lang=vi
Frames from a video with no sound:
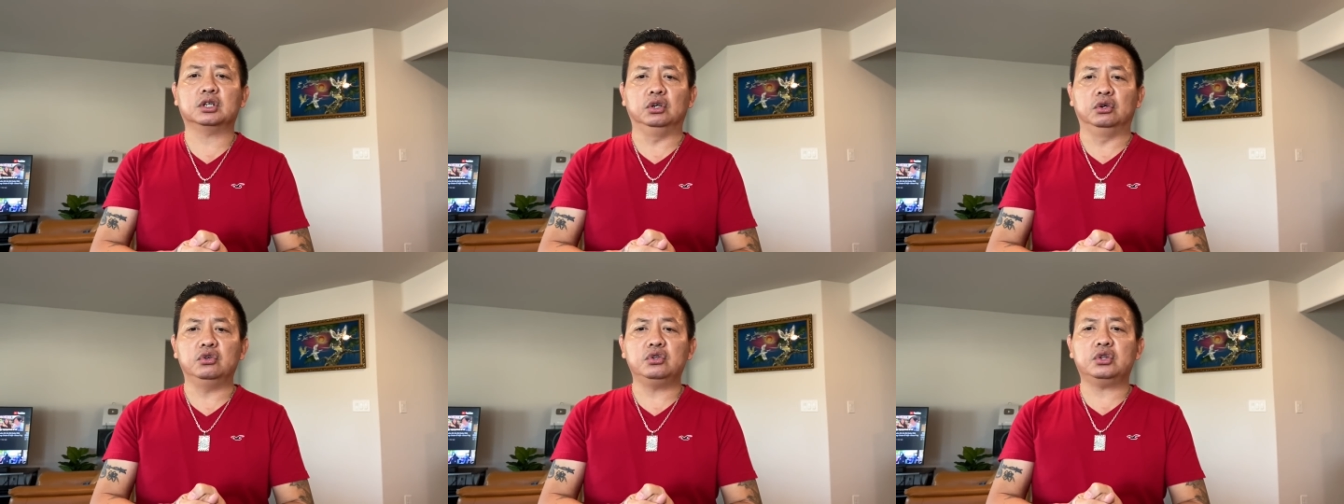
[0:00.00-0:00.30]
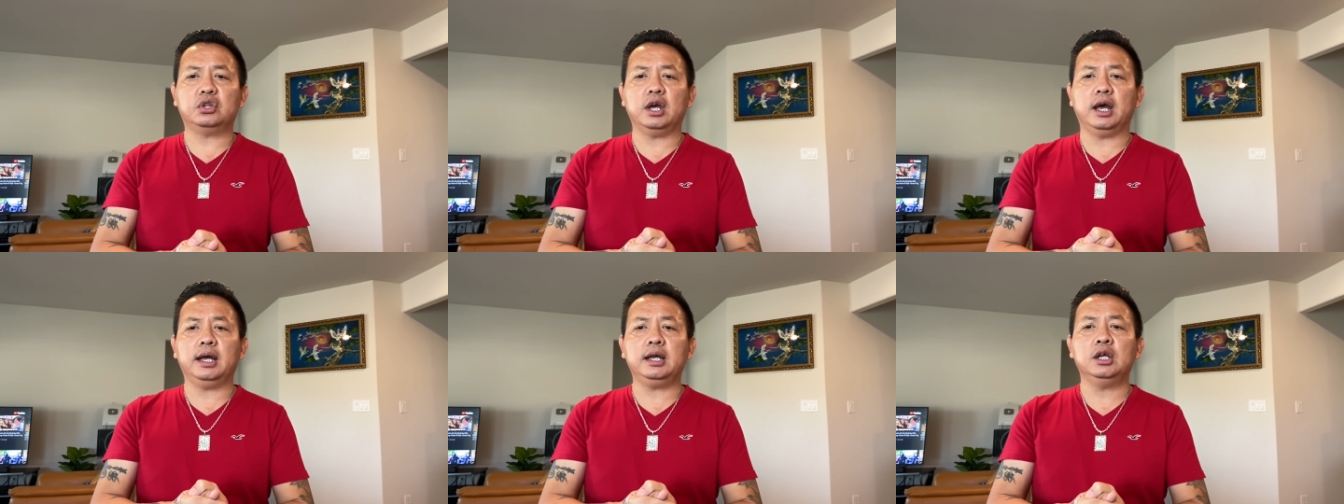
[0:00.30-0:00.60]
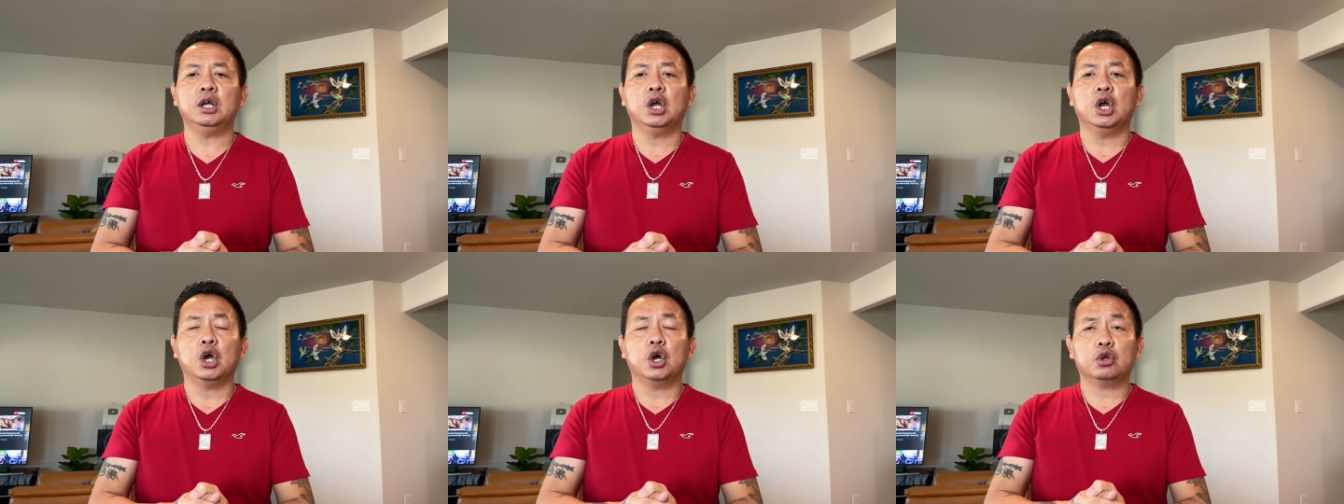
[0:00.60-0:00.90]
cưỡng
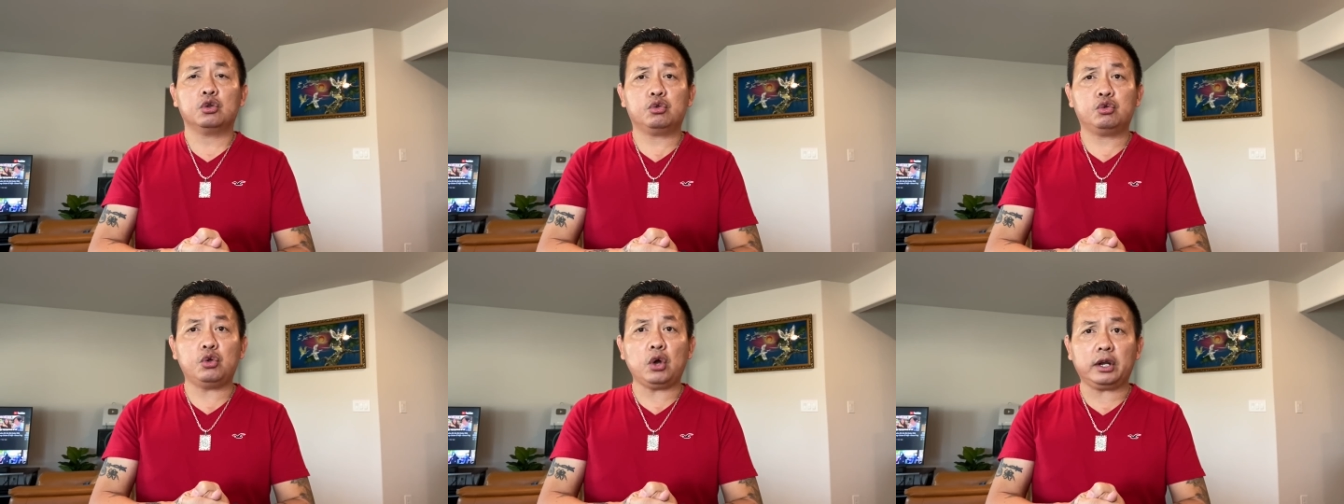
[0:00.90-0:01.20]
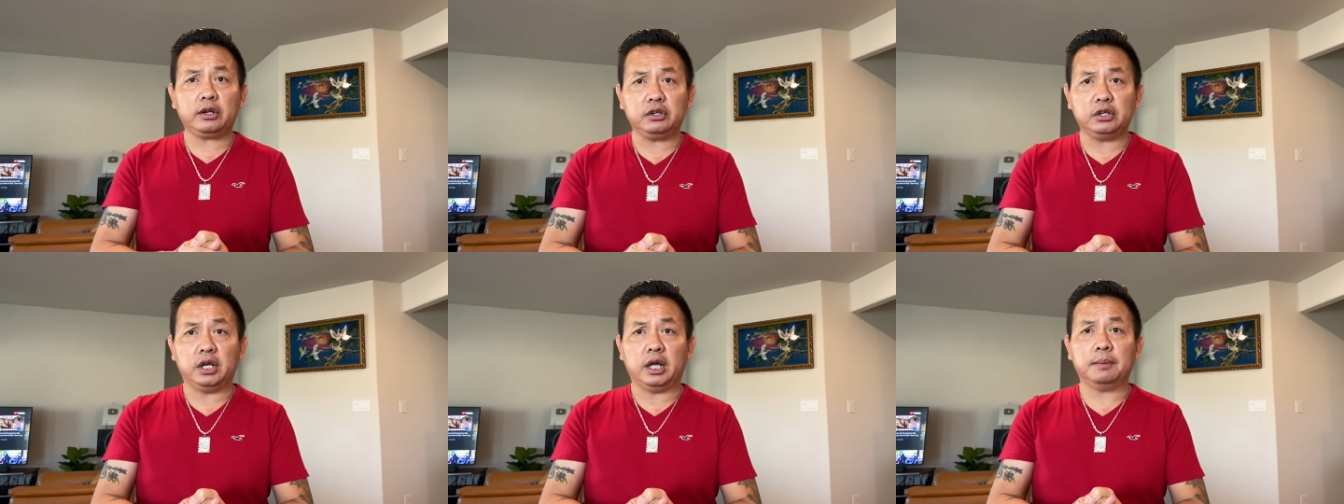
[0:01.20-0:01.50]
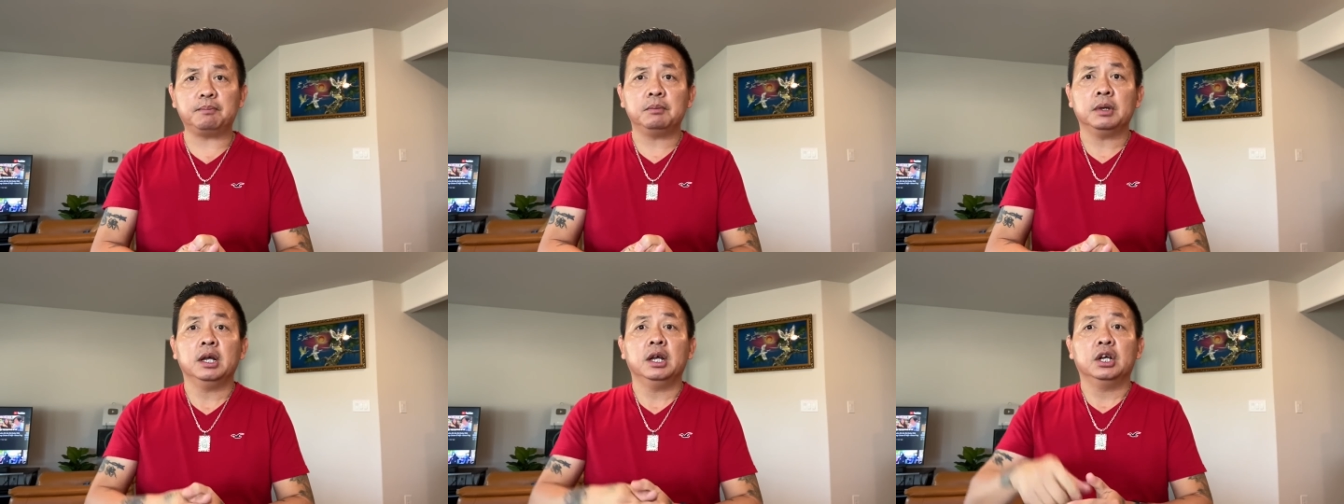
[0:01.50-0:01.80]
chế doanh
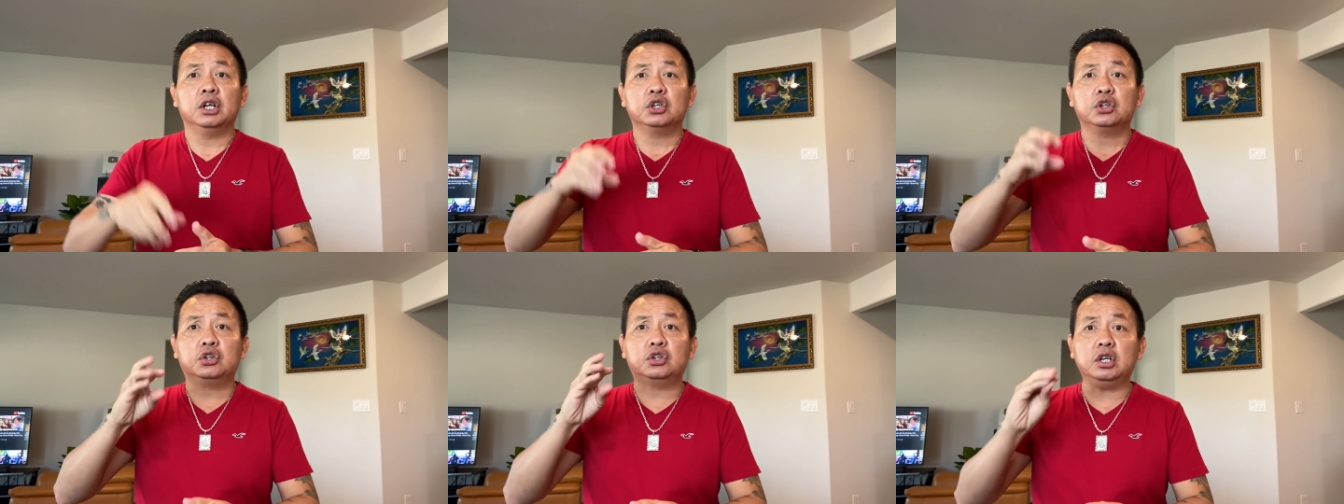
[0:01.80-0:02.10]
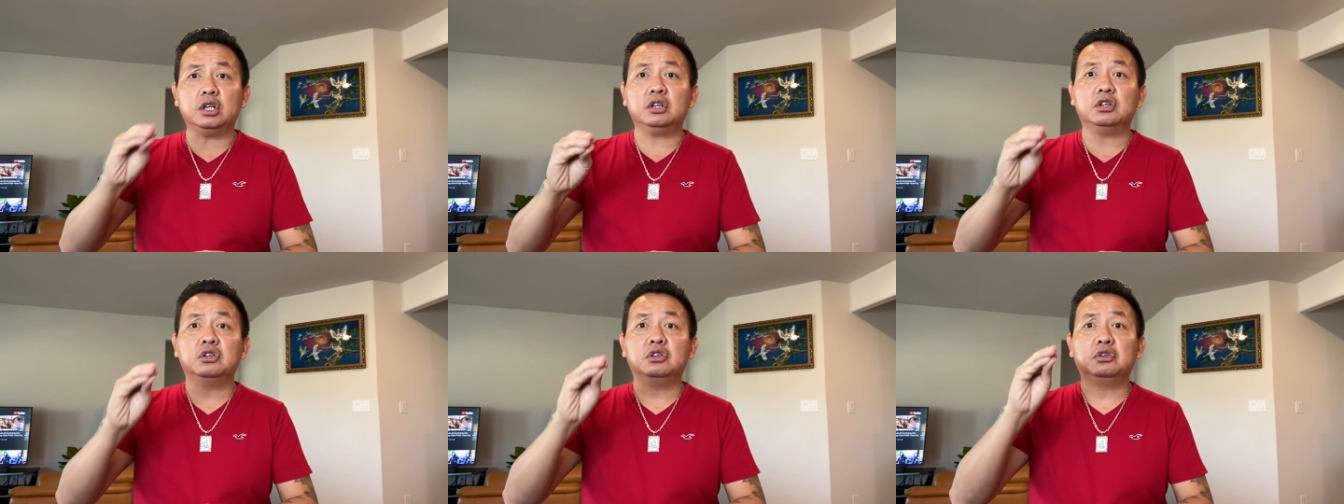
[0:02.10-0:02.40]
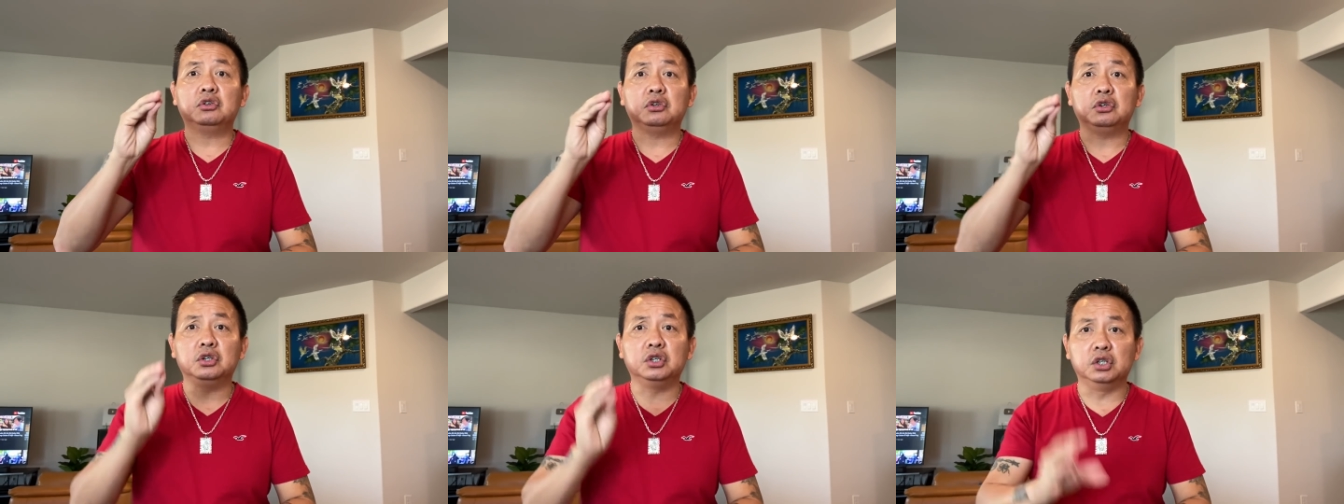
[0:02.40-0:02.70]
nghiệp chích
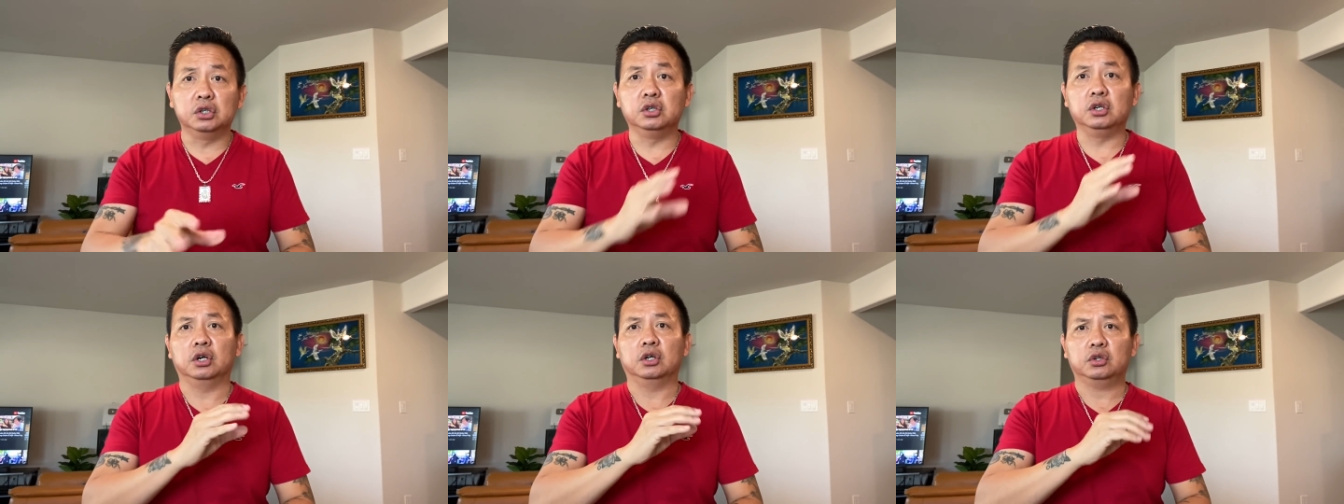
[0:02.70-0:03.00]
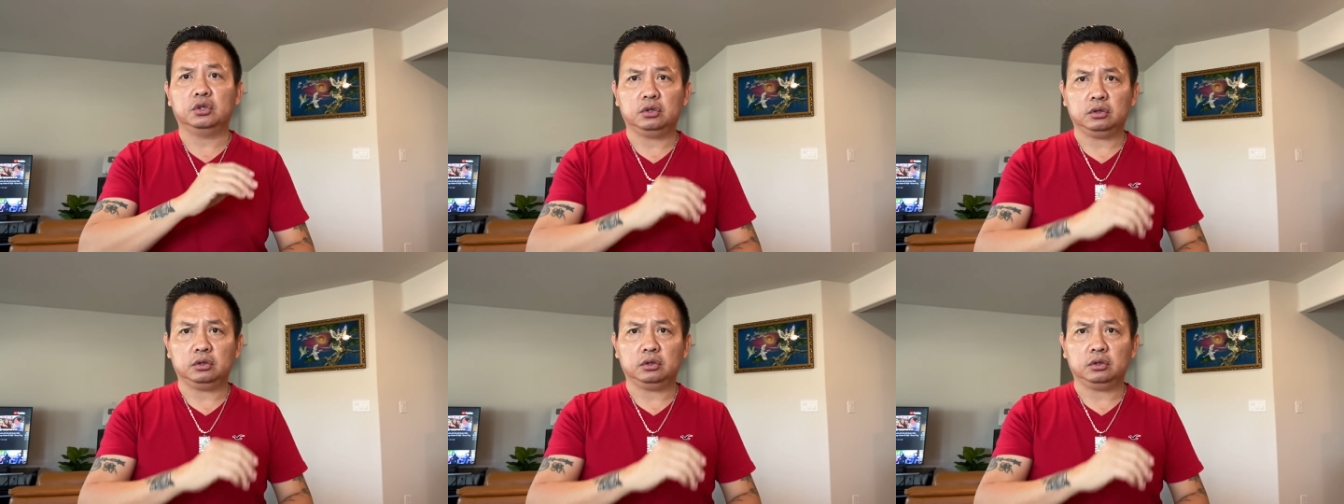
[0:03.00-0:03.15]
ngừa